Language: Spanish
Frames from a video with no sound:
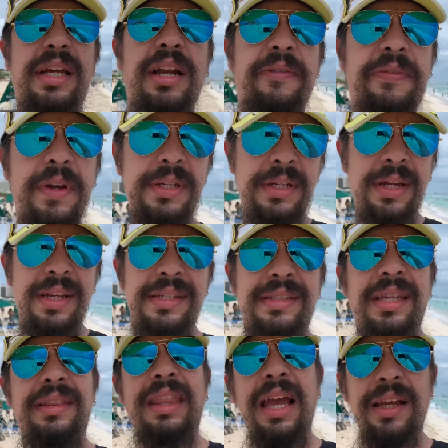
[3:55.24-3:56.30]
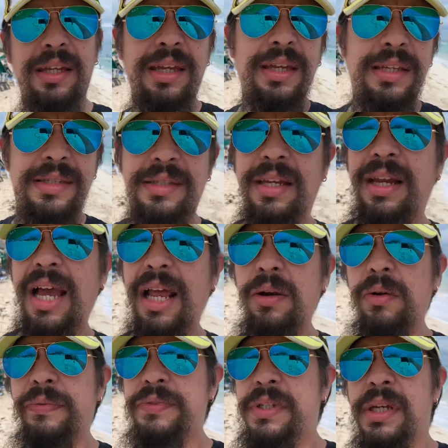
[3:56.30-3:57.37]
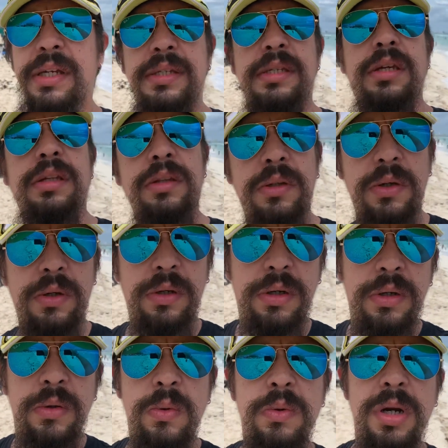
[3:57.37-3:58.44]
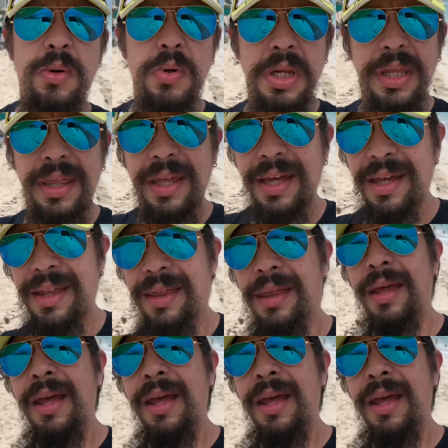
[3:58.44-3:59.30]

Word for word: la fecha este tanque, este Gallup, sigue siendo una unidad